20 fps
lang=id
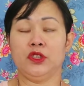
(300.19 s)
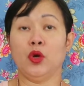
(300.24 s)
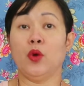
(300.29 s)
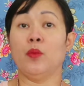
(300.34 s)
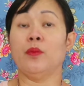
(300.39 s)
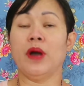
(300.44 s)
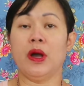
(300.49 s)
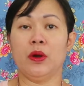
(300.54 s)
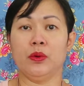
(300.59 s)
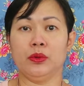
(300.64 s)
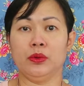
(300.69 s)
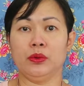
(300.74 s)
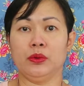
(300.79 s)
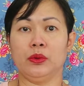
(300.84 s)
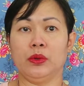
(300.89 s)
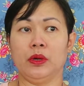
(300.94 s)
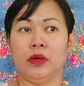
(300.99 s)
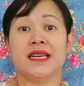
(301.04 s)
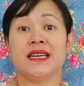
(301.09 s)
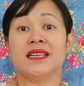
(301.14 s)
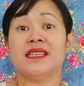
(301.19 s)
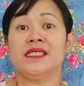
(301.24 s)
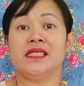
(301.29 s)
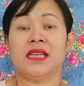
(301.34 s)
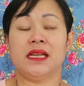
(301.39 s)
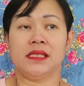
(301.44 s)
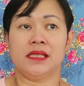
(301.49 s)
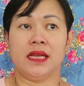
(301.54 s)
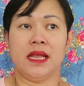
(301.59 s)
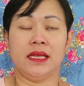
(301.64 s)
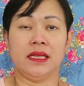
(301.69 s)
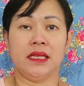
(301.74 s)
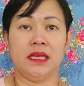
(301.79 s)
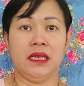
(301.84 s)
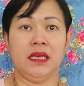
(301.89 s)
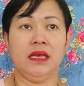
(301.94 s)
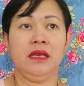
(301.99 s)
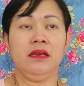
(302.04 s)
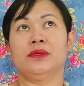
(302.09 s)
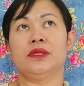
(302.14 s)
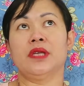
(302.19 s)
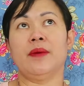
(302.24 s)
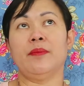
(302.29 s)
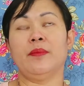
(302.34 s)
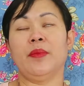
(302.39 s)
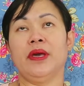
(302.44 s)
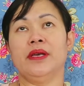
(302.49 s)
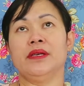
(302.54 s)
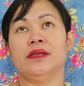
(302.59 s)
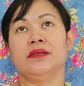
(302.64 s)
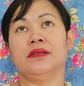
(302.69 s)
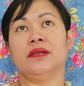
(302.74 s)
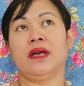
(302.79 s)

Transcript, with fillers: coba untuk nge-recharge lagi sampai